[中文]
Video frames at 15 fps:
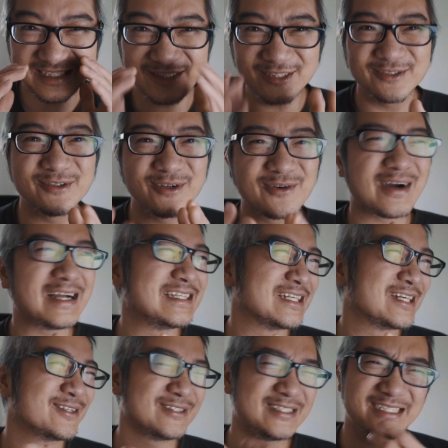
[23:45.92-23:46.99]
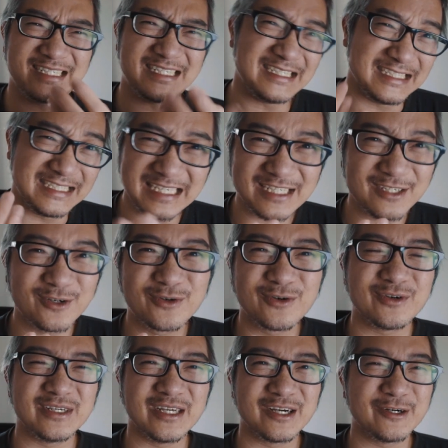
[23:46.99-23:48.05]
用惯以后，体验
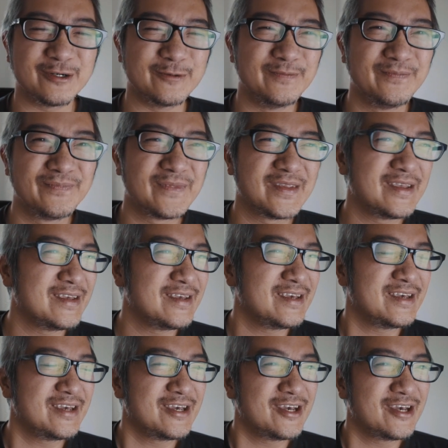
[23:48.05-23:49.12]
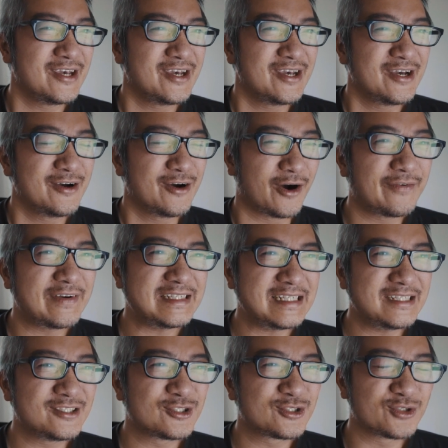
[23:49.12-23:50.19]
过以后，我发
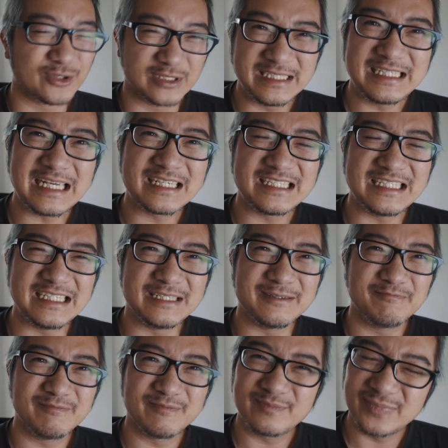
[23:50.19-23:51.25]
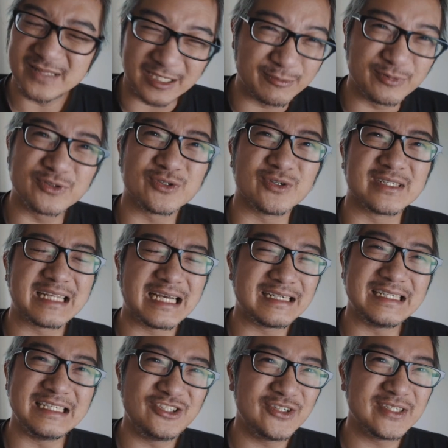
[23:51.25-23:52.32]
现索尼相机不得不说，它
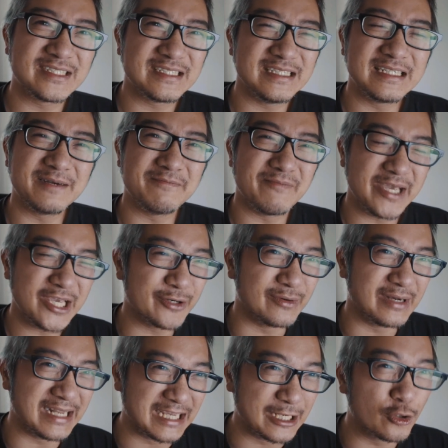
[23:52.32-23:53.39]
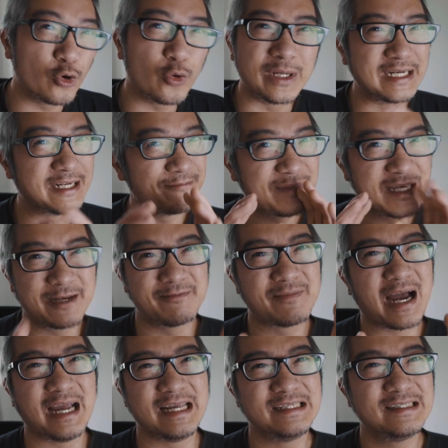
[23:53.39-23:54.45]
的确是一个没有灵魂的品
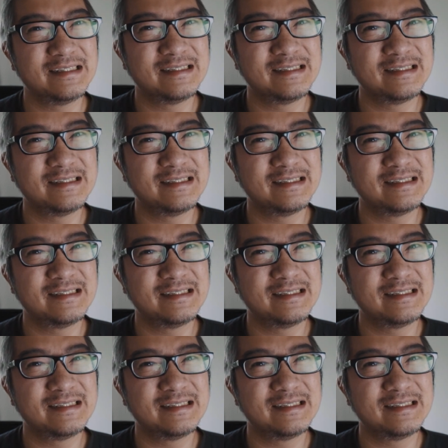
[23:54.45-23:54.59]
牌。